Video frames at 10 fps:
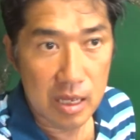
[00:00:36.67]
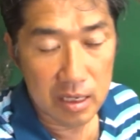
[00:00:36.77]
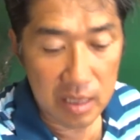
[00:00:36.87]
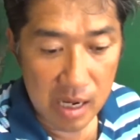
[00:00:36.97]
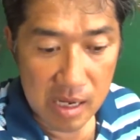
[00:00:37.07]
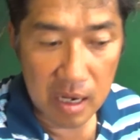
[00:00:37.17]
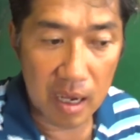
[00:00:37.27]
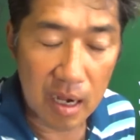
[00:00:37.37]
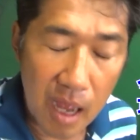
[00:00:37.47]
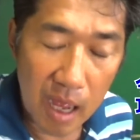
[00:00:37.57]
左
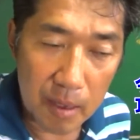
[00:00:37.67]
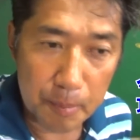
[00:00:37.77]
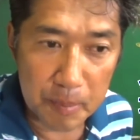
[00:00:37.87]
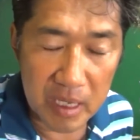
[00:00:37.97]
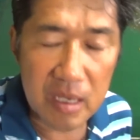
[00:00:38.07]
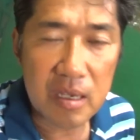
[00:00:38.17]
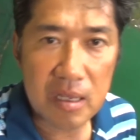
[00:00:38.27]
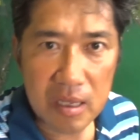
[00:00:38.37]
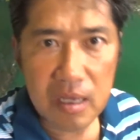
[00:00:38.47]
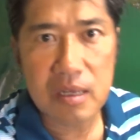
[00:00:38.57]
から右
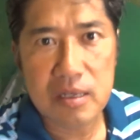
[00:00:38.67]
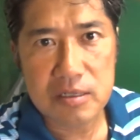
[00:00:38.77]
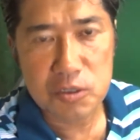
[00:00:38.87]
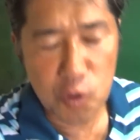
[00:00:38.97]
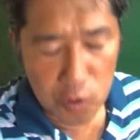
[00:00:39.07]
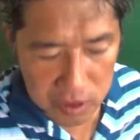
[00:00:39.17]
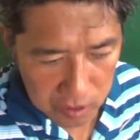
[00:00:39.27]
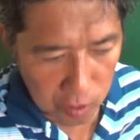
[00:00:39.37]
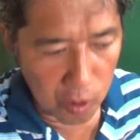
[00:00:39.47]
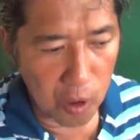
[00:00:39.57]
に少し
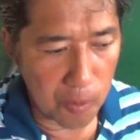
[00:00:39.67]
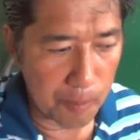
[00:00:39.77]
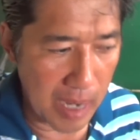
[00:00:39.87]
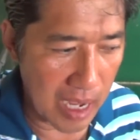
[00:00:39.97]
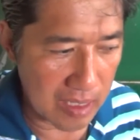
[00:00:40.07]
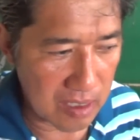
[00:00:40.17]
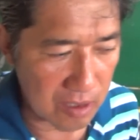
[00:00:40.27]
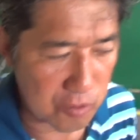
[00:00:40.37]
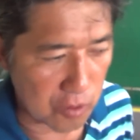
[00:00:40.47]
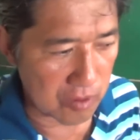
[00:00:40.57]
こう曲がって
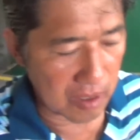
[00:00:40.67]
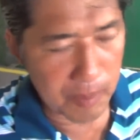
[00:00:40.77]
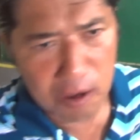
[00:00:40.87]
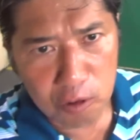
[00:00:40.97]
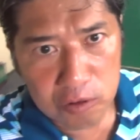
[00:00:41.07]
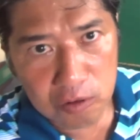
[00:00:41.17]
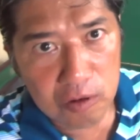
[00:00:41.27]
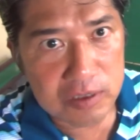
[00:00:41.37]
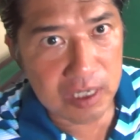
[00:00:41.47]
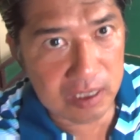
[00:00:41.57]
いくというね、まあ、
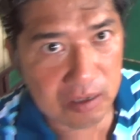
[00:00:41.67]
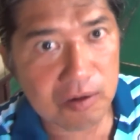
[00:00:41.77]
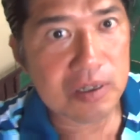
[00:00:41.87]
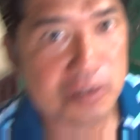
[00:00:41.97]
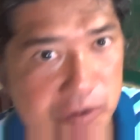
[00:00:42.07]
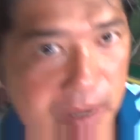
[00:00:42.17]
コントロールされてるわけですよね、